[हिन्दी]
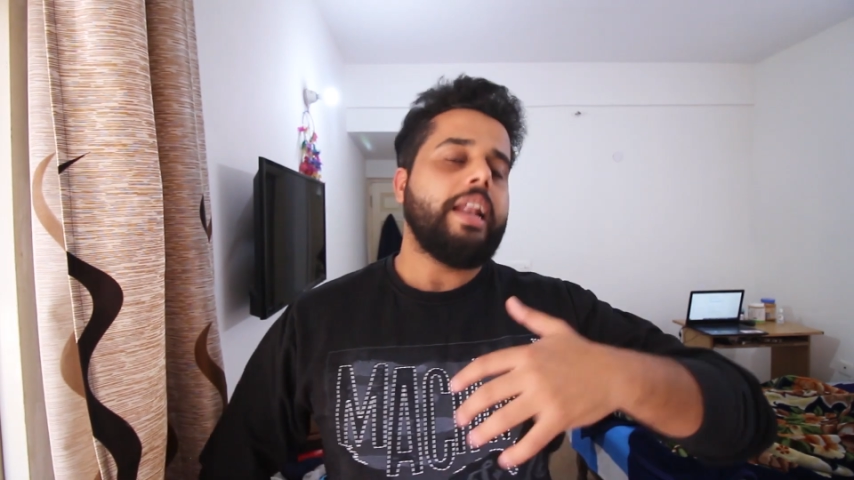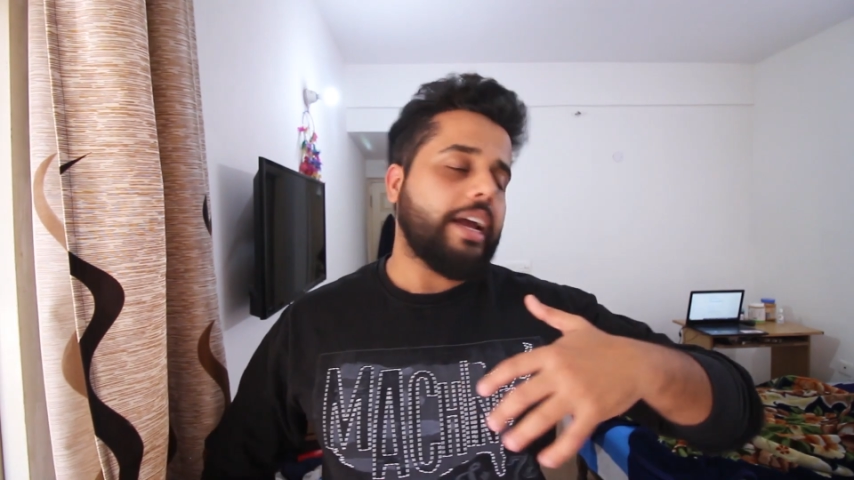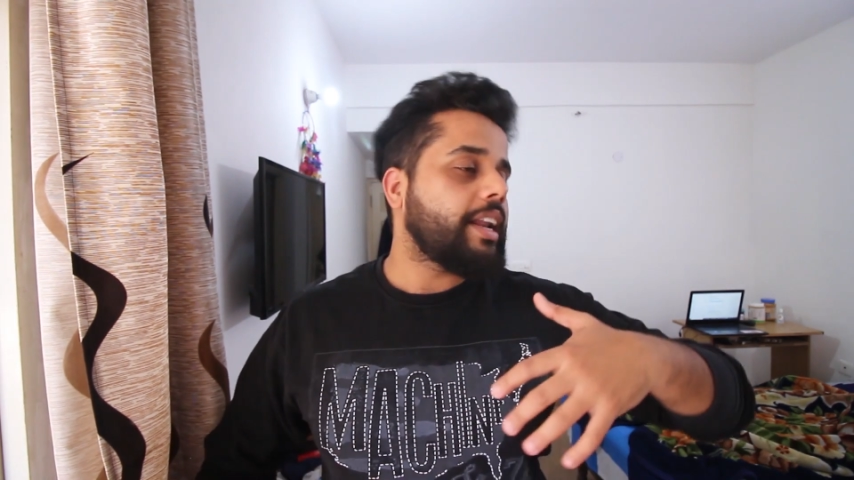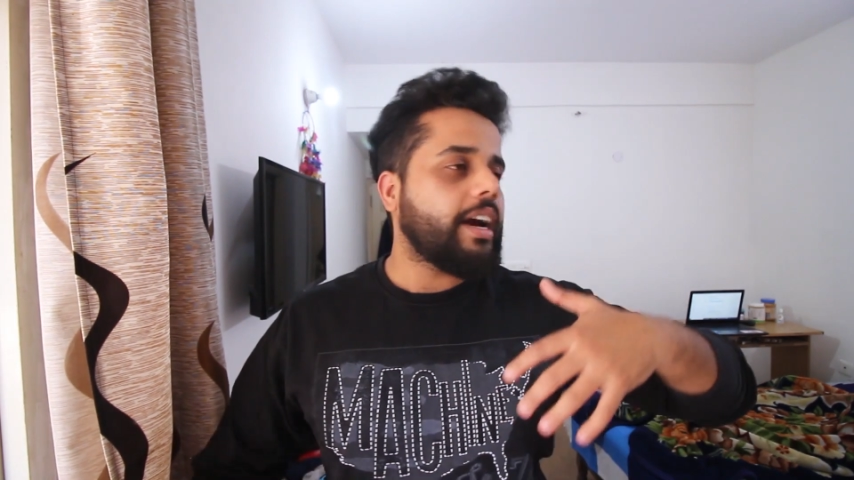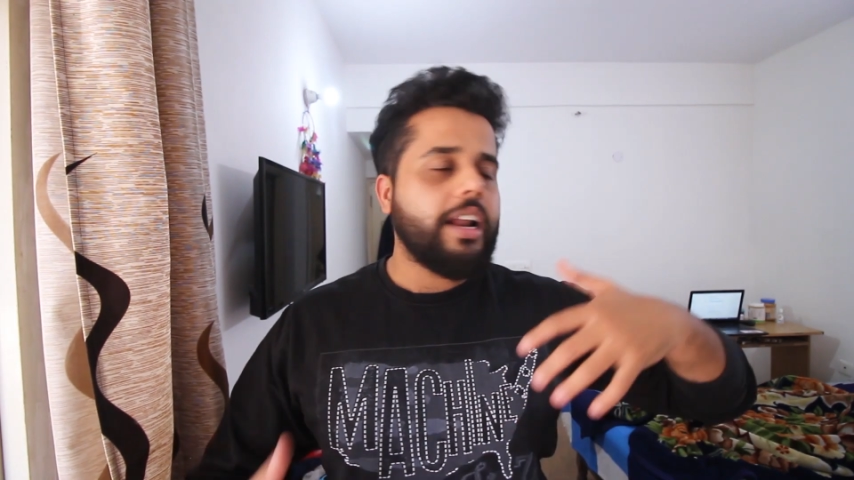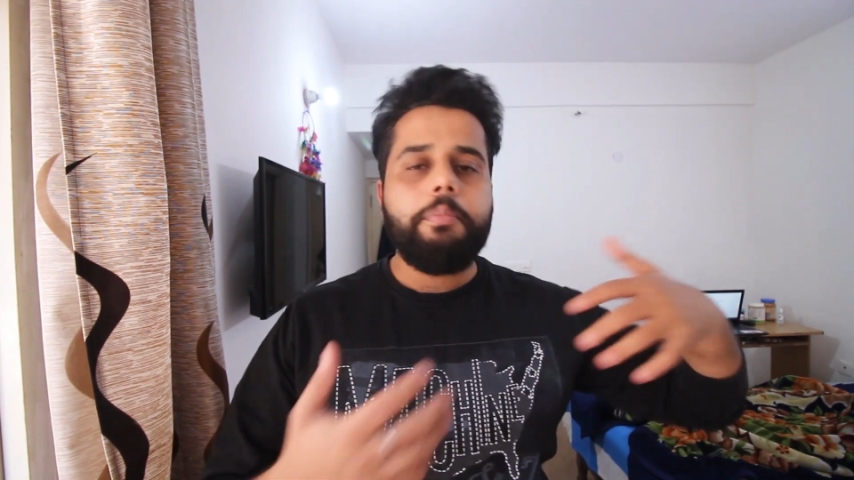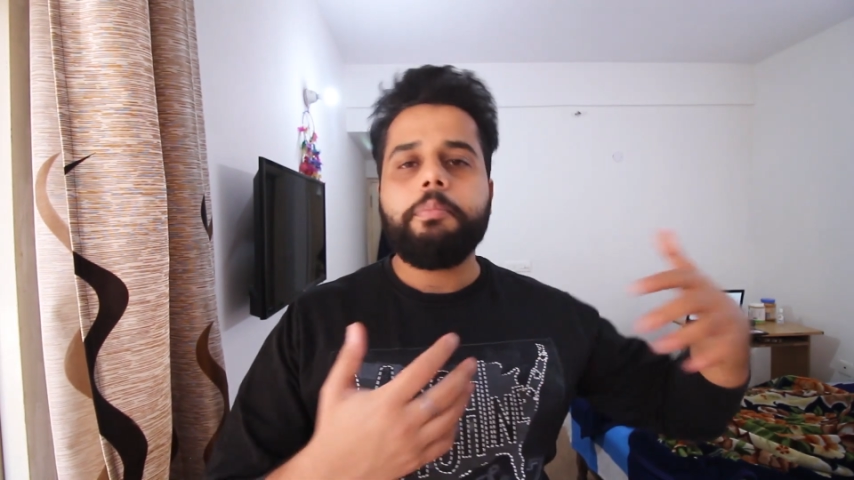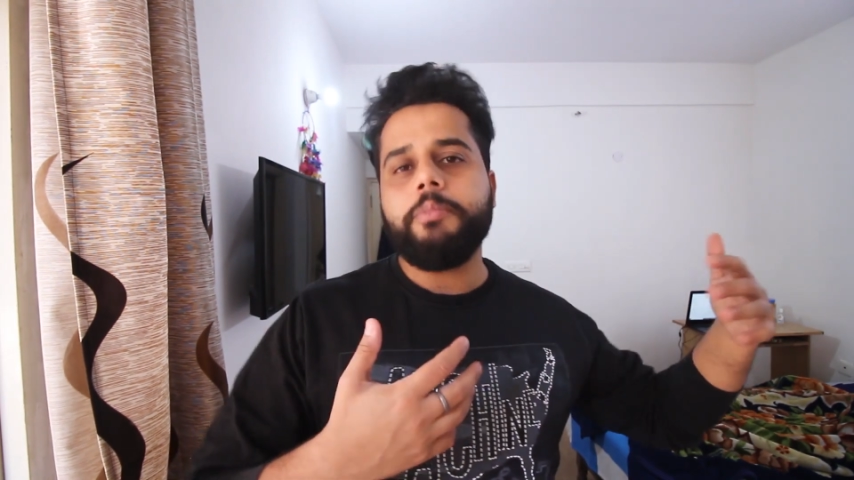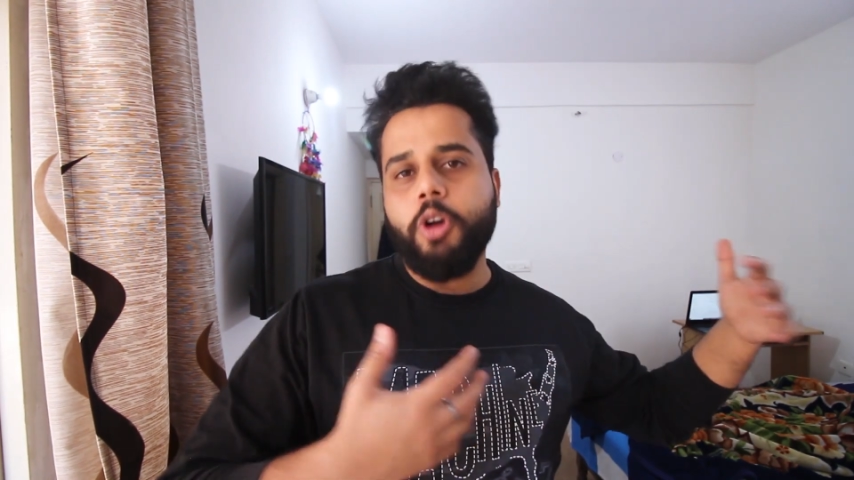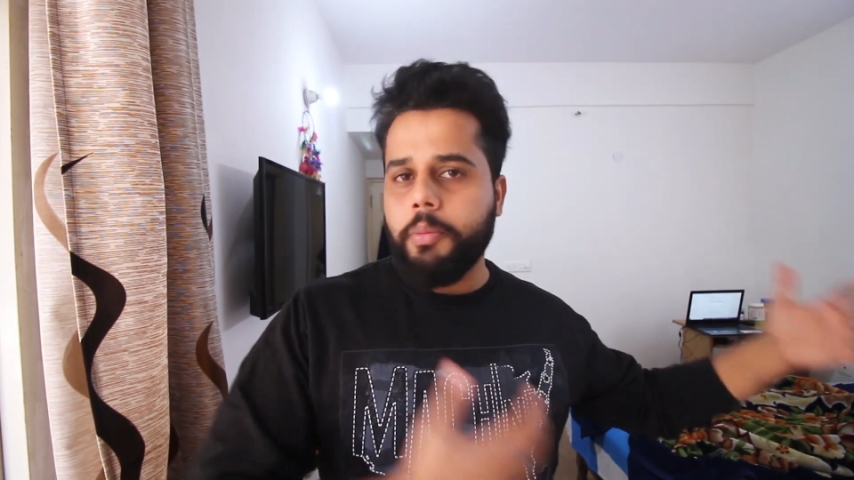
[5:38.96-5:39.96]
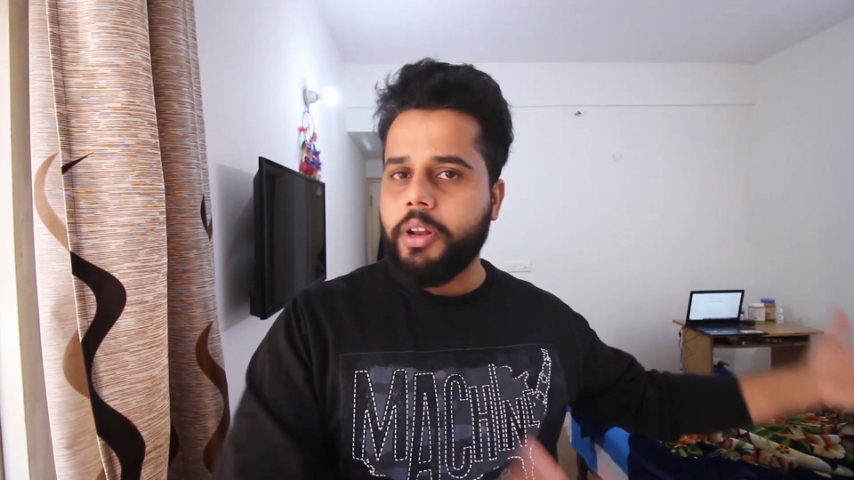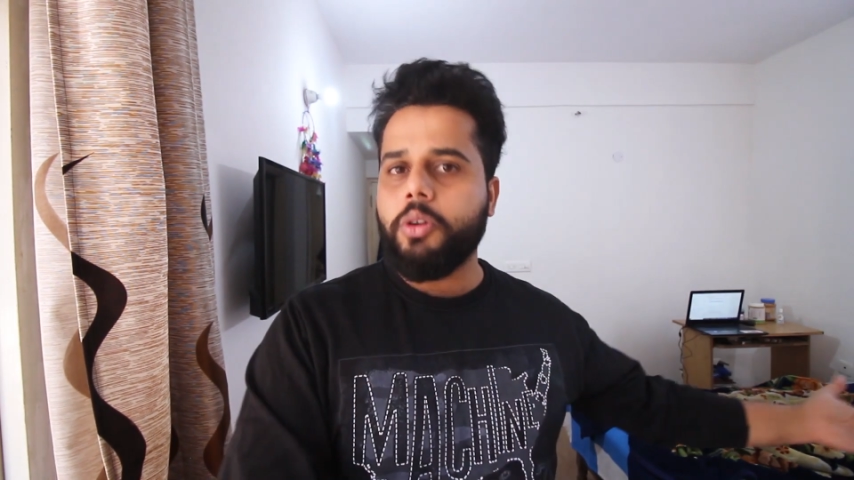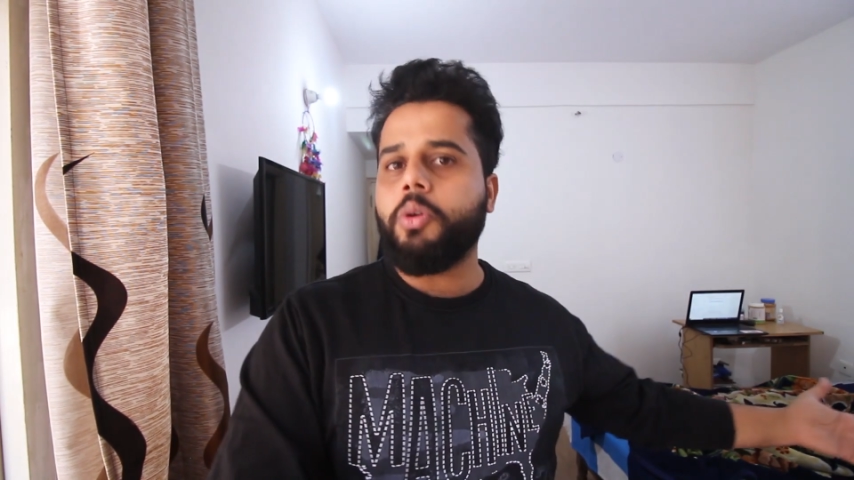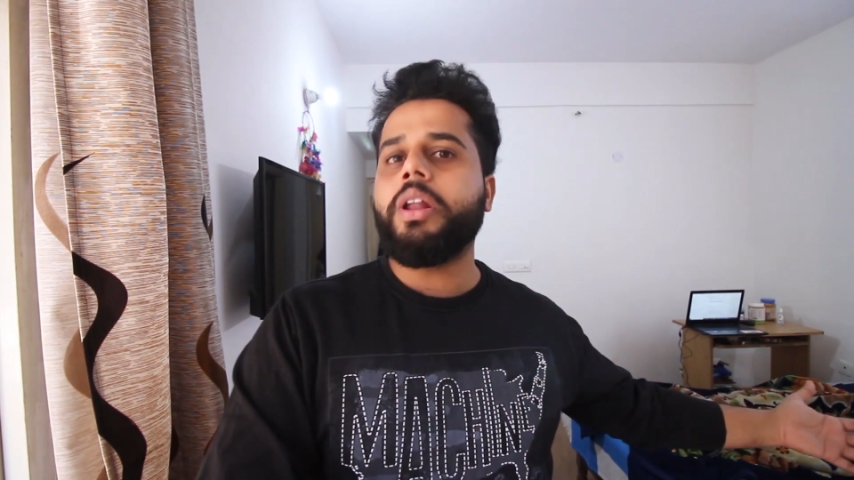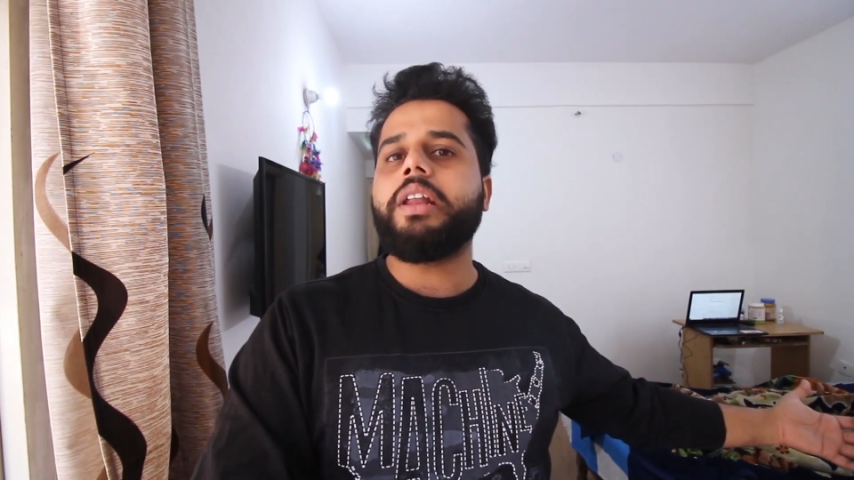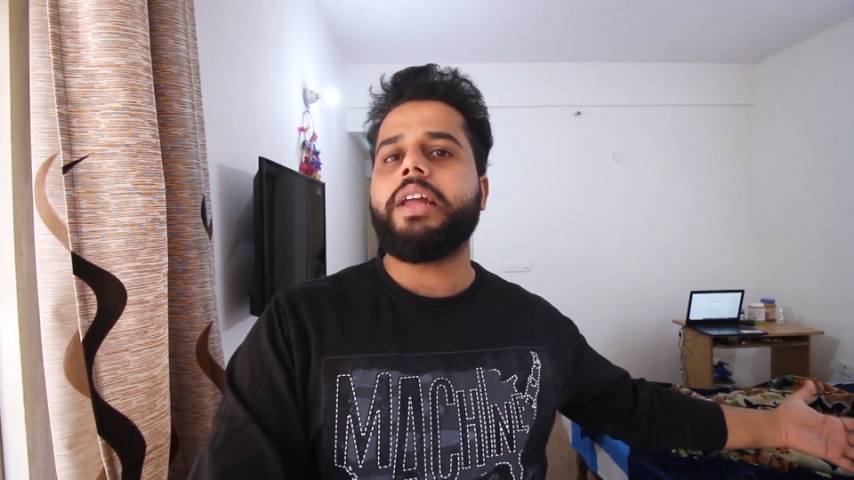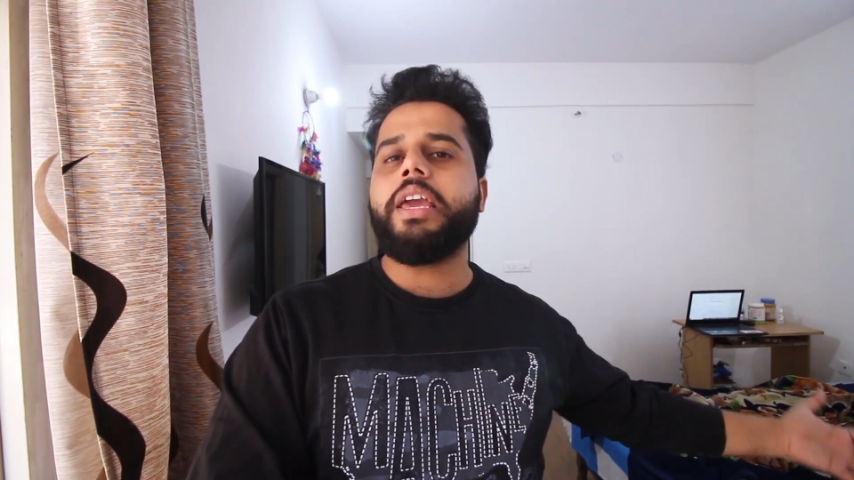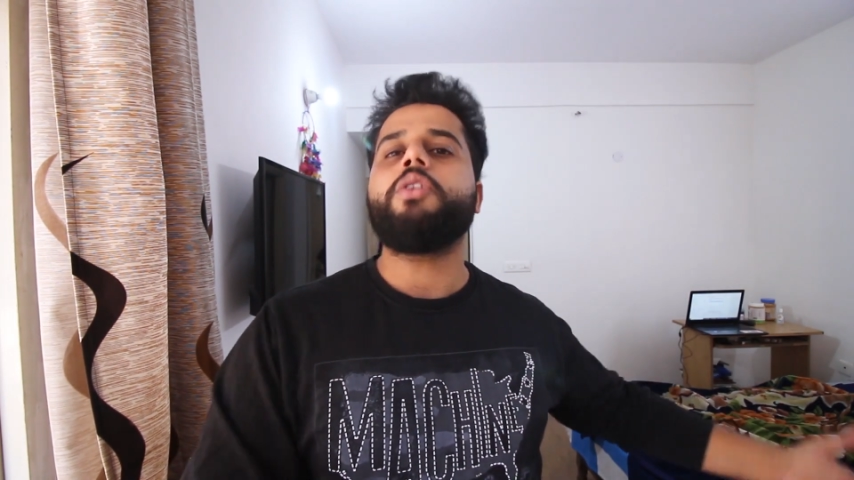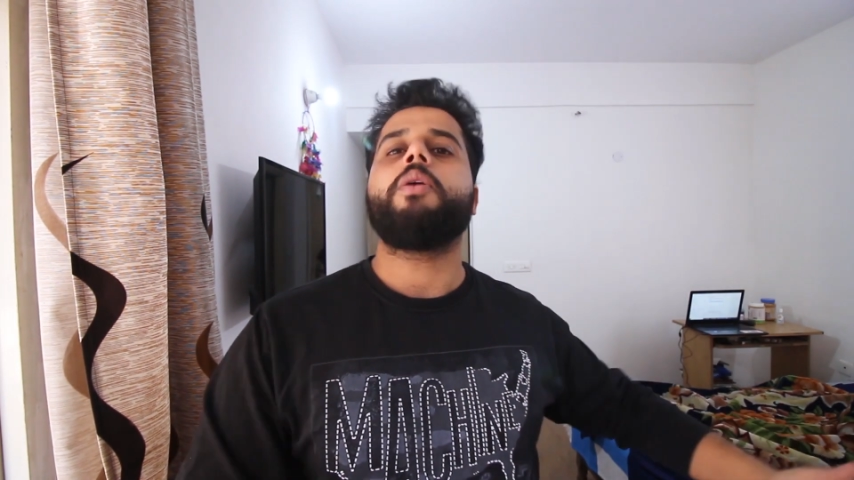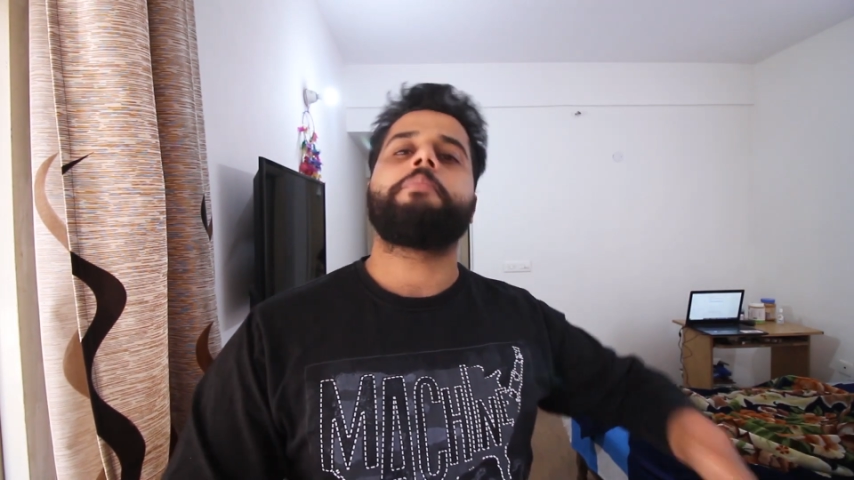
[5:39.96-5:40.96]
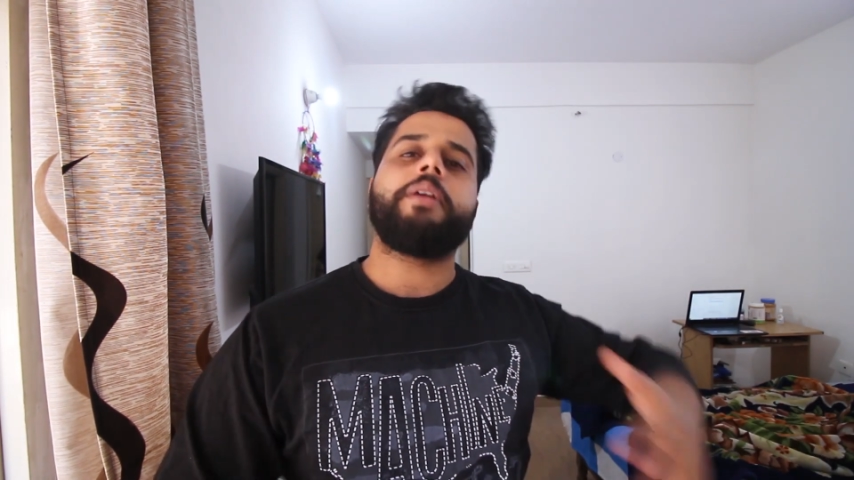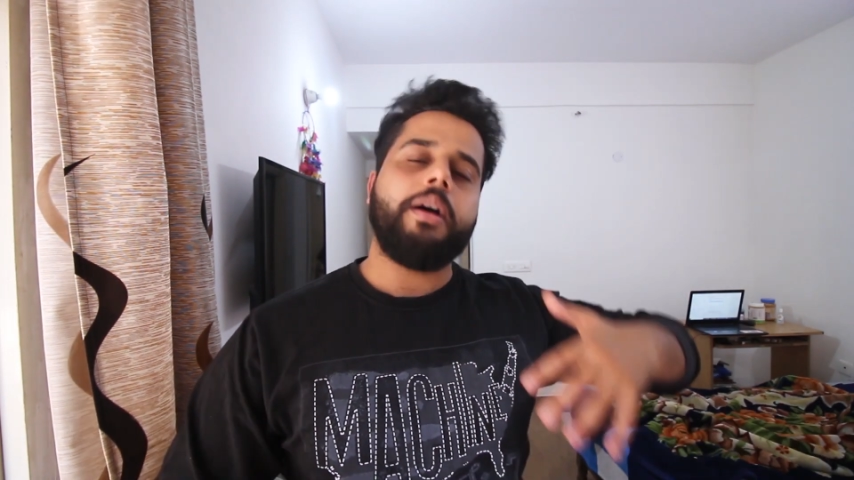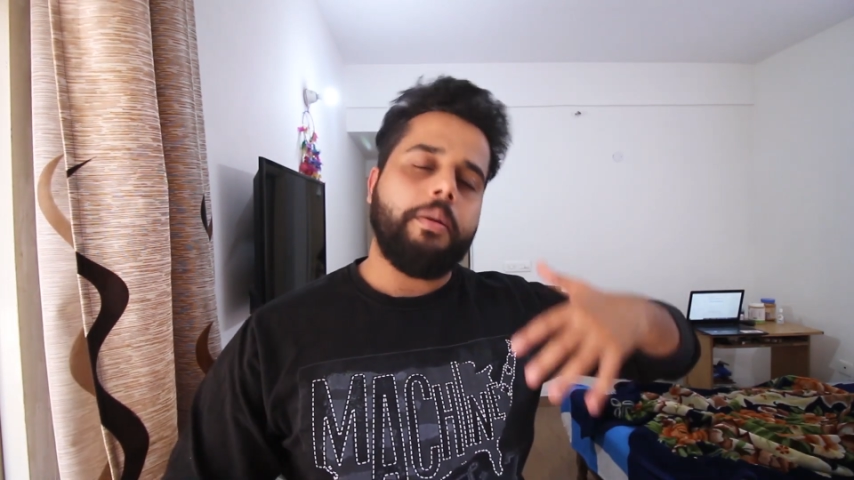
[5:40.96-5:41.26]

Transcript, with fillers: लेकिन अगर आप डोमिनर ओनर नहीं हो अपने